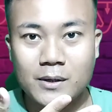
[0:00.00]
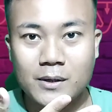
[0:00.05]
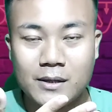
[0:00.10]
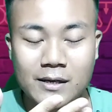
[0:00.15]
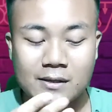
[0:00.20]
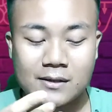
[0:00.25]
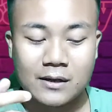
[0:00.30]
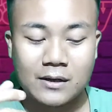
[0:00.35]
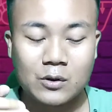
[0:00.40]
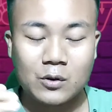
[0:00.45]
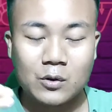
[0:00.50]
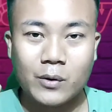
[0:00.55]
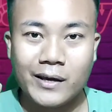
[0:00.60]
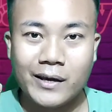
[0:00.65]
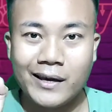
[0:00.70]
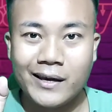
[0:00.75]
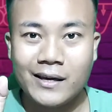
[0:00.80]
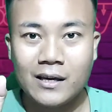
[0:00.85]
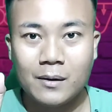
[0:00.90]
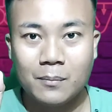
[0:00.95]
और को भी दे सकते
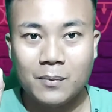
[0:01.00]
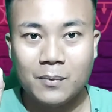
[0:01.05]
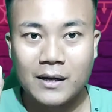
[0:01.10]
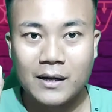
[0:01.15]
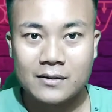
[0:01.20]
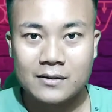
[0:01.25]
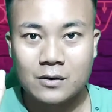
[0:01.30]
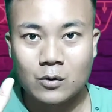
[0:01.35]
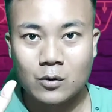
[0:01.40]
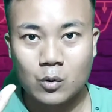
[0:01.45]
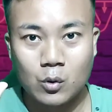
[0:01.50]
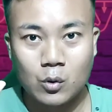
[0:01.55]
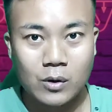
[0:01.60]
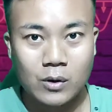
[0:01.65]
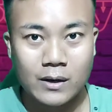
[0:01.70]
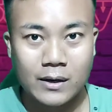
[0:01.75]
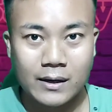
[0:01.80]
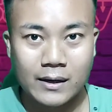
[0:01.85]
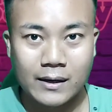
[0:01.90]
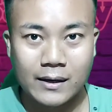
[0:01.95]
हो एक ही एप्लीकेशन को
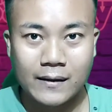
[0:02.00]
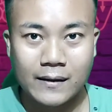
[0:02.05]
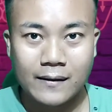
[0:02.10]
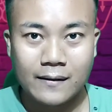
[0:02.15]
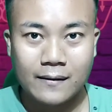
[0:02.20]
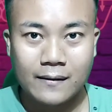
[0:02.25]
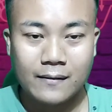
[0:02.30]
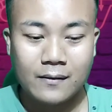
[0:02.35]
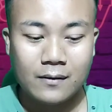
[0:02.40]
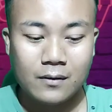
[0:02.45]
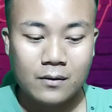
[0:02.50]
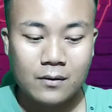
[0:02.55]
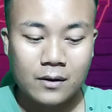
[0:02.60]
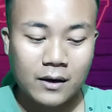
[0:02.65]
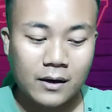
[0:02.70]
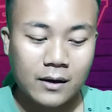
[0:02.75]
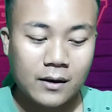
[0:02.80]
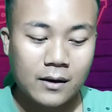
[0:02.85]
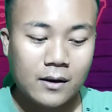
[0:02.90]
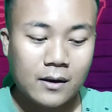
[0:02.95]
लॉक करके
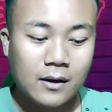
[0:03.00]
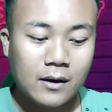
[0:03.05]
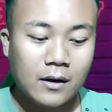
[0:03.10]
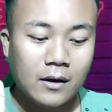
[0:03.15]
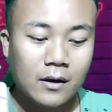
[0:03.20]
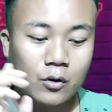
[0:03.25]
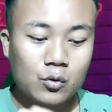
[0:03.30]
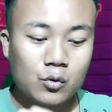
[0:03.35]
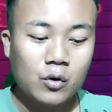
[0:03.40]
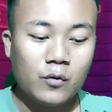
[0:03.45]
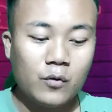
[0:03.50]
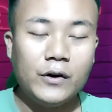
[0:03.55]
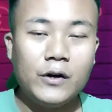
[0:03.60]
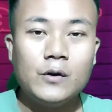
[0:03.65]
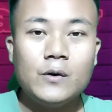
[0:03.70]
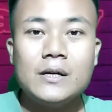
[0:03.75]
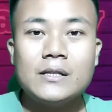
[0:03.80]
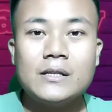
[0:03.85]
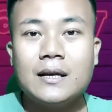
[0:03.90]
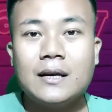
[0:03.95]
ओके तो
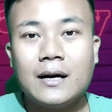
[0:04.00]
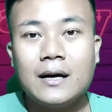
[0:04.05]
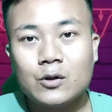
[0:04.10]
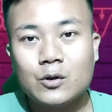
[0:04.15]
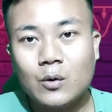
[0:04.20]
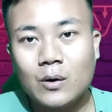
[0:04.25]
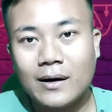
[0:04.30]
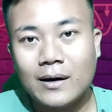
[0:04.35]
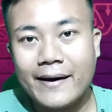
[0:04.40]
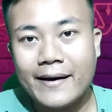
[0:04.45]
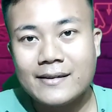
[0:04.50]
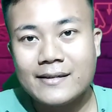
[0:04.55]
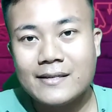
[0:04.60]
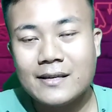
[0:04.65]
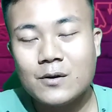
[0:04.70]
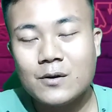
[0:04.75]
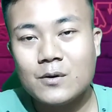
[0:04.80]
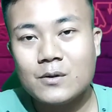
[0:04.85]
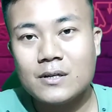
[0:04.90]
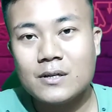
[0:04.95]
वीडियो अच्छा लगा तो
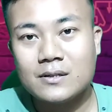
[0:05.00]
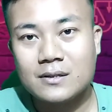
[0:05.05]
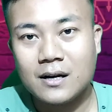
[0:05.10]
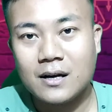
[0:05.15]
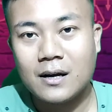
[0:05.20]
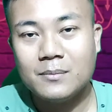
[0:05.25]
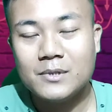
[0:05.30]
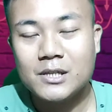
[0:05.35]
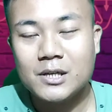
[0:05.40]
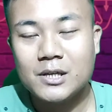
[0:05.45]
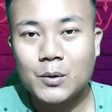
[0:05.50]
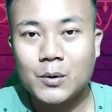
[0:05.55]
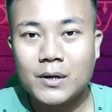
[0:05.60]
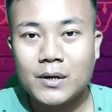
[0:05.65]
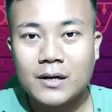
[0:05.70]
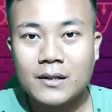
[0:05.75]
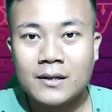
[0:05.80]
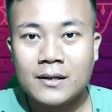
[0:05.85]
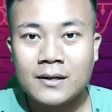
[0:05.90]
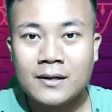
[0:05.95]
लाइक शेयर और सब्सक्राइब
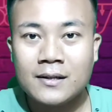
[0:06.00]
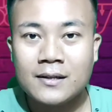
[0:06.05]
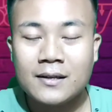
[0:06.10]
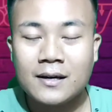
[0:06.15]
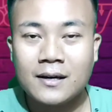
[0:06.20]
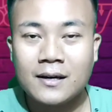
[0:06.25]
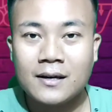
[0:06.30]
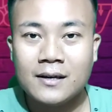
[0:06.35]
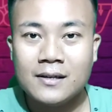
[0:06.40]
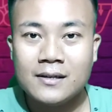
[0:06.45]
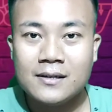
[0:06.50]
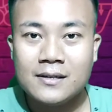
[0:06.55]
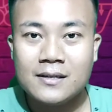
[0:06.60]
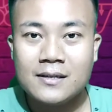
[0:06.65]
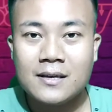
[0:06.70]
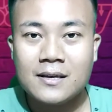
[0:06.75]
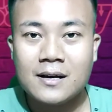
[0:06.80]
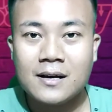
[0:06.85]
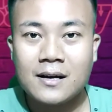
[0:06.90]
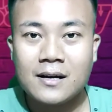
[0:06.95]
जरूर कर देना ताकि
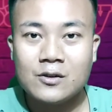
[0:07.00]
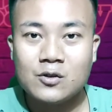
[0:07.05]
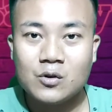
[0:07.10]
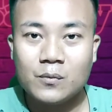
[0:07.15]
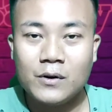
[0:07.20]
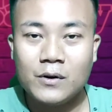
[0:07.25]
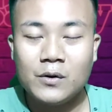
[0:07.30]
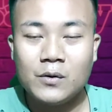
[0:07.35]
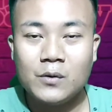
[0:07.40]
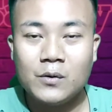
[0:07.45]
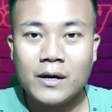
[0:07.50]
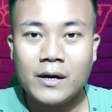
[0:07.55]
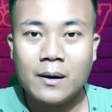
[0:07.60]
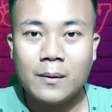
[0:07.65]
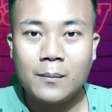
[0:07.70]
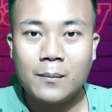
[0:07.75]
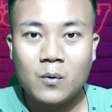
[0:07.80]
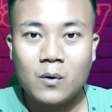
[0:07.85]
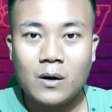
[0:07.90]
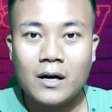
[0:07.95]
इसी तरह का जो वीडियो
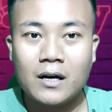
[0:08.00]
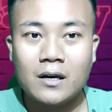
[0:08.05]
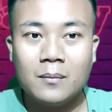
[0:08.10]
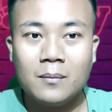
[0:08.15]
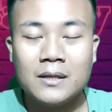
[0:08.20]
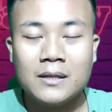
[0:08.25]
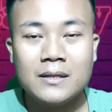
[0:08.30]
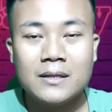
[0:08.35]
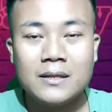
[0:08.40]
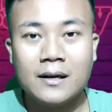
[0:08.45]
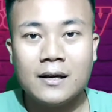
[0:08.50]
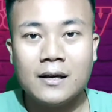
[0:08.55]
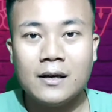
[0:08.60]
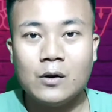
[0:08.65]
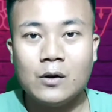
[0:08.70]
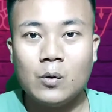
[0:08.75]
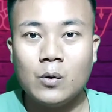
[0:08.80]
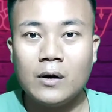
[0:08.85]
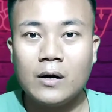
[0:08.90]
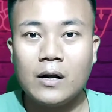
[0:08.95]
है आपको आगे मिलता
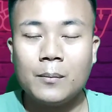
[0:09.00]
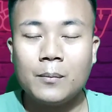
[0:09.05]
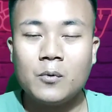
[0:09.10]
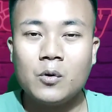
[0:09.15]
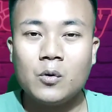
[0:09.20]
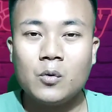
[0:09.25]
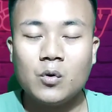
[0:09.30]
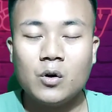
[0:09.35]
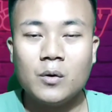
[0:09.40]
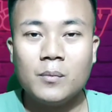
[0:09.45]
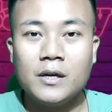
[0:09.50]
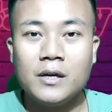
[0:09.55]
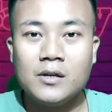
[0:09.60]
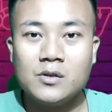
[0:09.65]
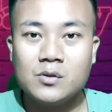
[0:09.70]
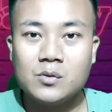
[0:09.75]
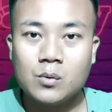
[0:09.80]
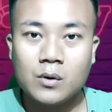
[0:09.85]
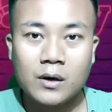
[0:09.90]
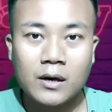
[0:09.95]
रहे और आपको कोई
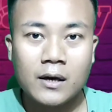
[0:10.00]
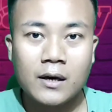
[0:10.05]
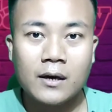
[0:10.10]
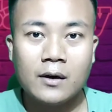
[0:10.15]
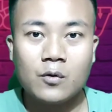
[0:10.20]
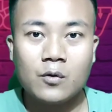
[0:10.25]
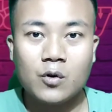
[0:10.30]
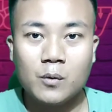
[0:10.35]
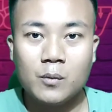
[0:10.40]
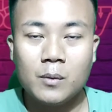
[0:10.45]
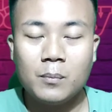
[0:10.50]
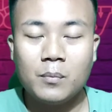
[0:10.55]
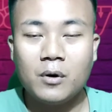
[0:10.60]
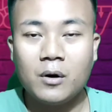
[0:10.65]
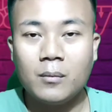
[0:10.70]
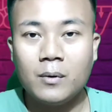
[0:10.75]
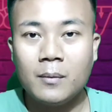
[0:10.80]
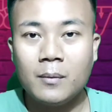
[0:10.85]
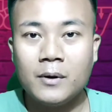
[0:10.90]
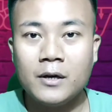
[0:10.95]
भी इशू है कोई भी
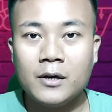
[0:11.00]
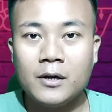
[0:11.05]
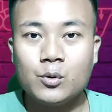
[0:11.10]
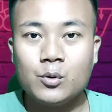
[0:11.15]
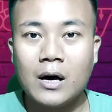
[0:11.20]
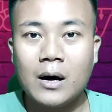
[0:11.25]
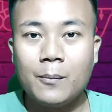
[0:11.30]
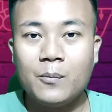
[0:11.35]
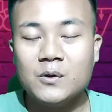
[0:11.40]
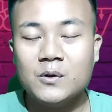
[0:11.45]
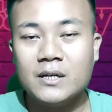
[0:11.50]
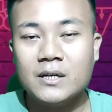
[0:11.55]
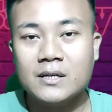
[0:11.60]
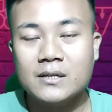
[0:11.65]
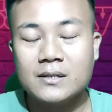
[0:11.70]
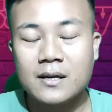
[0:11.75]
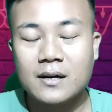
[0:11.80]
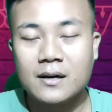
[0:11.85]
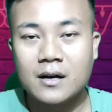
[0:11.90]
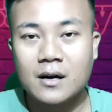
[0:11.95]
प्रॉब्लम है तो आप
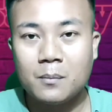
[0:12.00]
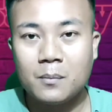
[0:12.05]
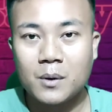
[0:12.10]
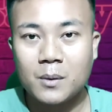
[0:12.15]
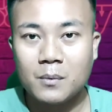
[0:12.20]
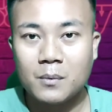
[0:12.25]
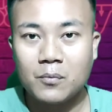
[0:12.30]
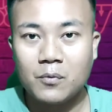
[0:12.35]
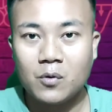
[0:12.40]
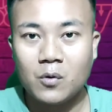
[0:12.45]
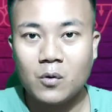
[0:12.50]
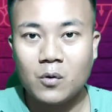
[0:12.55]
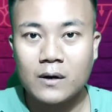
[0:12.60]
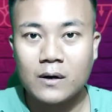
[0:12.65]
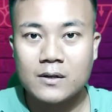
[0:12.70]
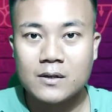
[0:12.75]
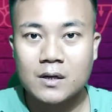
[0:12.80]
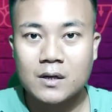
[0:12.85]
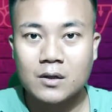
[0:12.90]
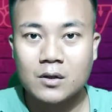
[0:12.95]
मुझे इंस्टाग्राम पर भी
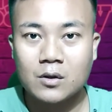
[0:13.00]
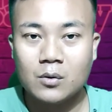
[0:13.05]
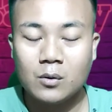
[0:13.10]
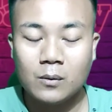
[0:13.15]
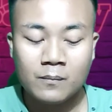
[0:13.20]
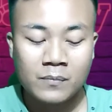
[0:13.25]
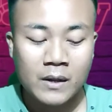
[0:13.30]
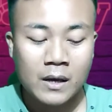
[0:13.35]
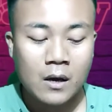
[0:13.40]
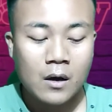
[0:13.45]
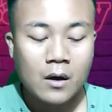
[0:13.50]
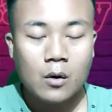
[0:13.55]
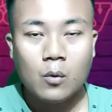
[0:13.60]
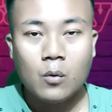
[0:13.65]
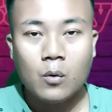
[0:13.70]
फॉलो कर सकते हो